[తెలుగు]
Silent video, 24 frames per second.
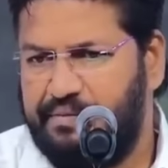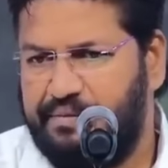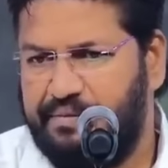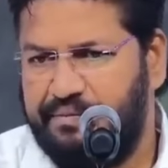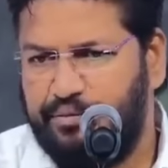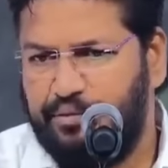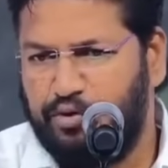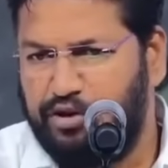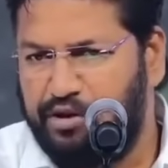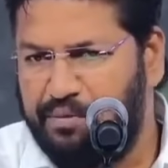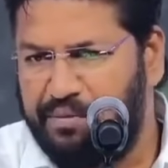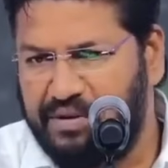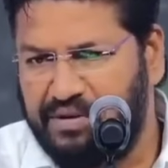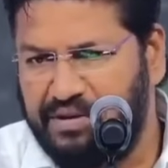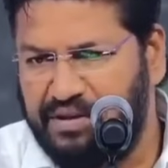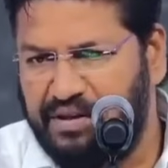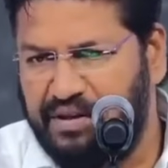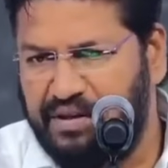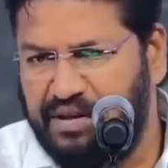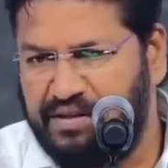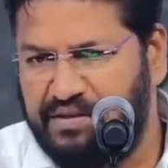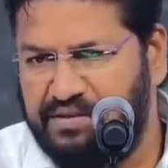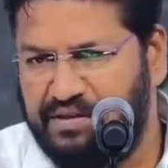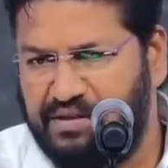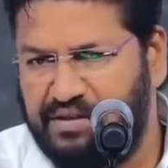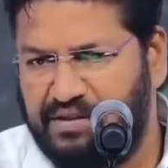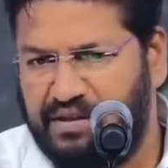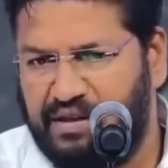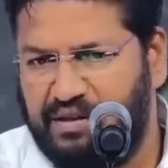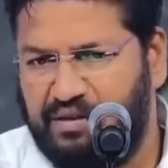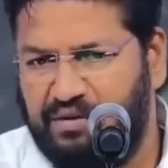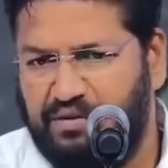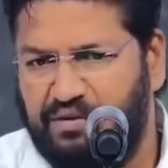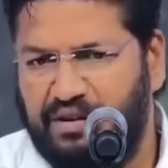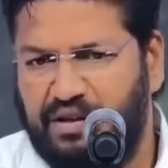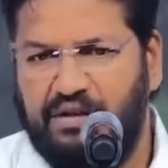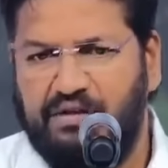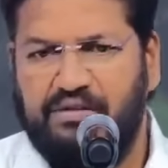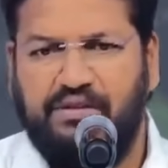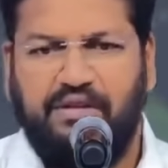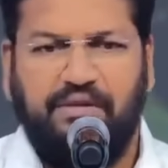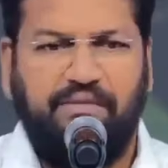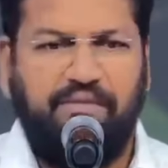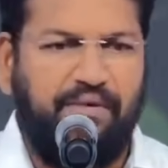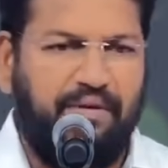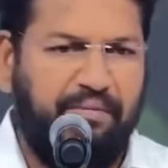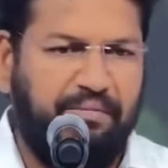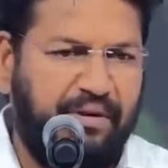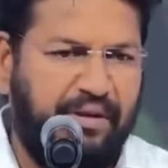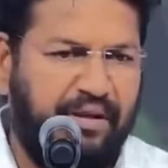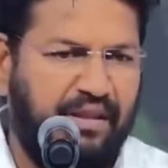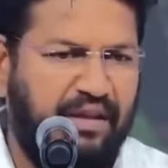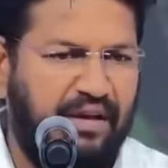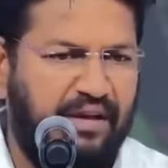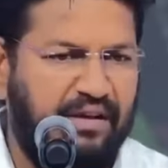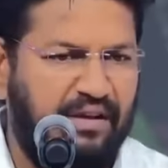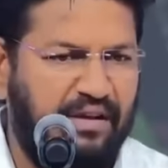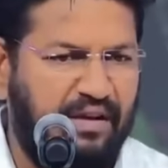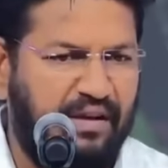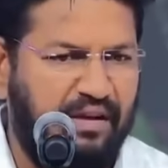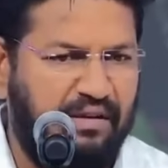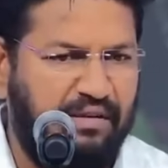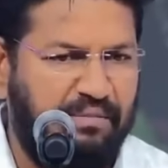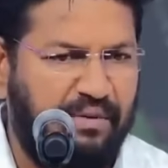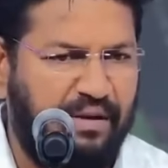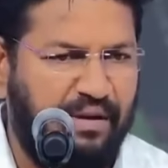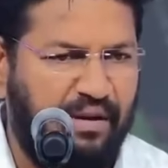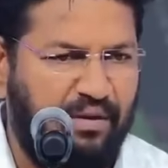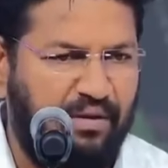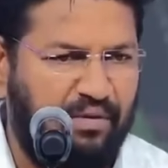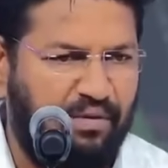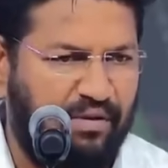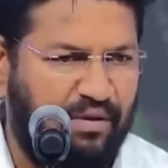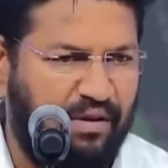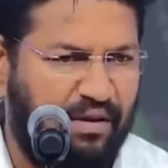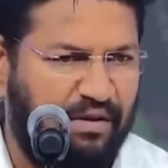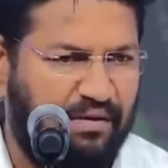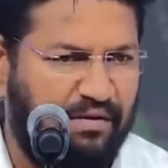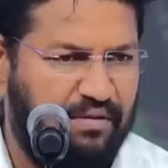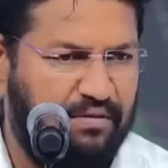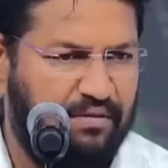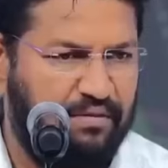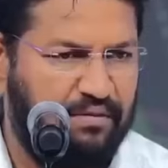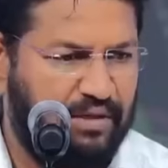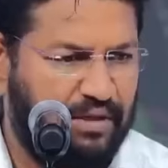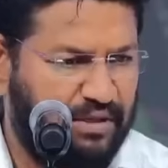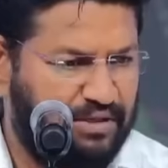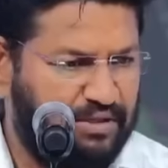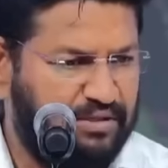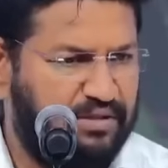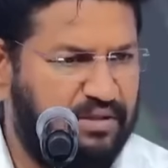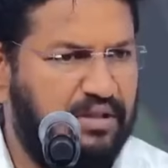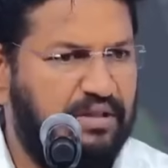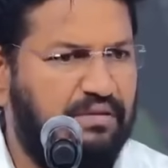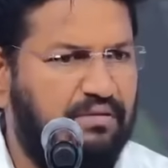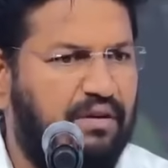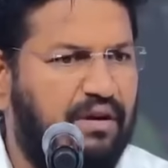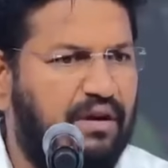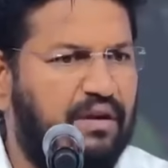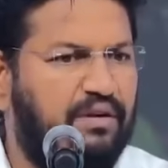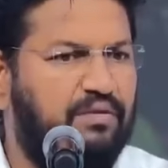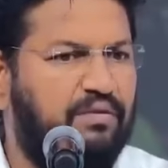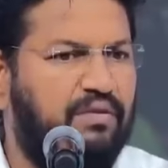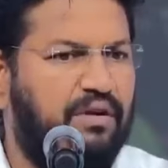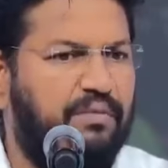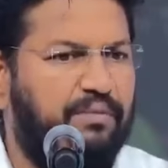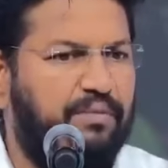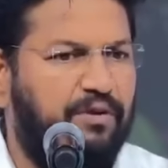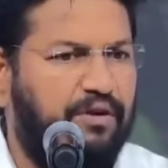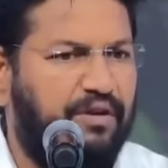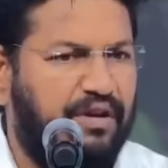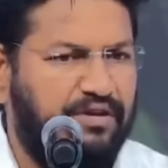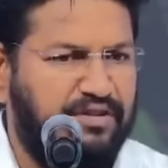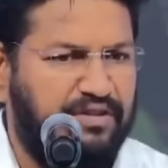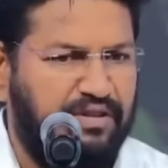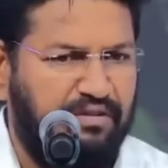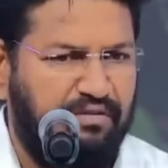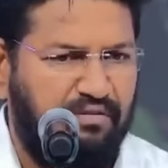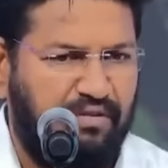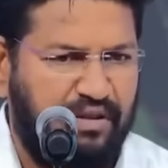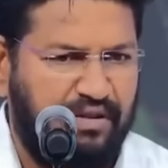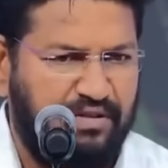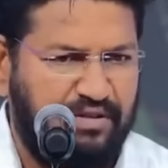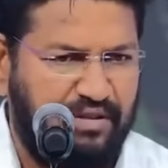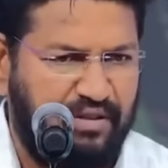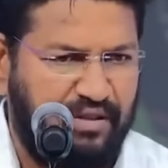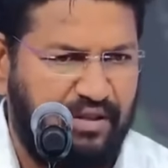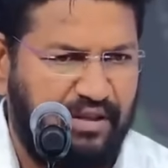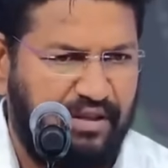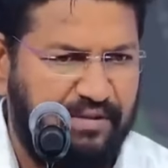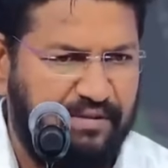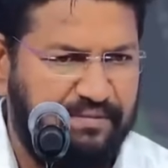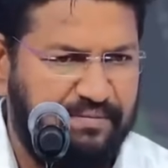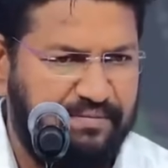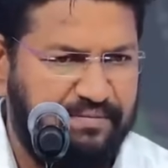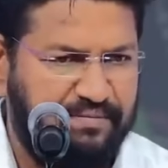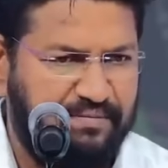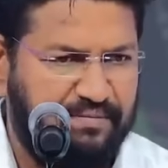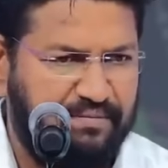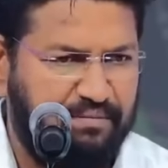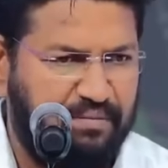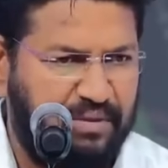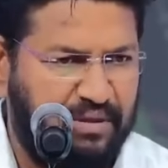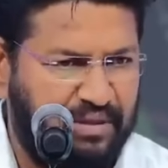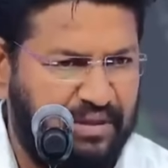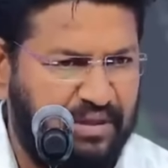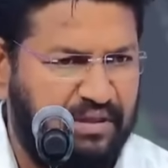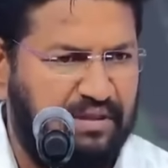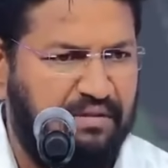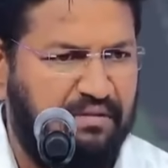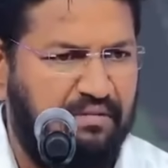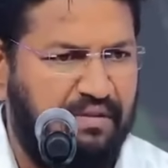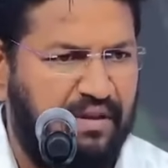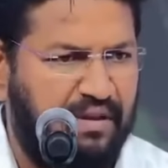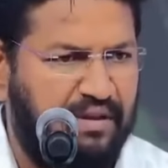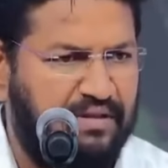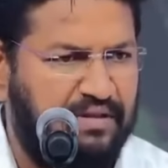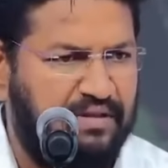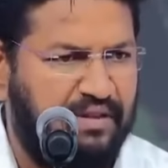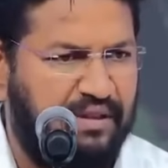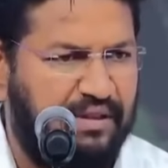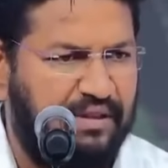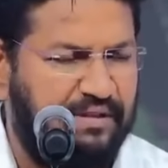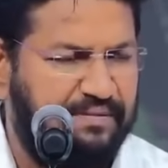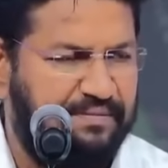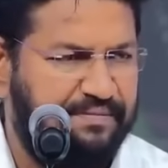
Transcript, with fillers: ముఖ్యమంత్రి గారి సంతానం లేకపోతే ప్రధాని గారి పిల్లలు ఉన్నారు ఖచ్చితంగా వాళ్ళకు కూడా ప్రొటెక్షన్ ఇవ్వాల్సిందే భద్రత ఇవ్వాల్సిందే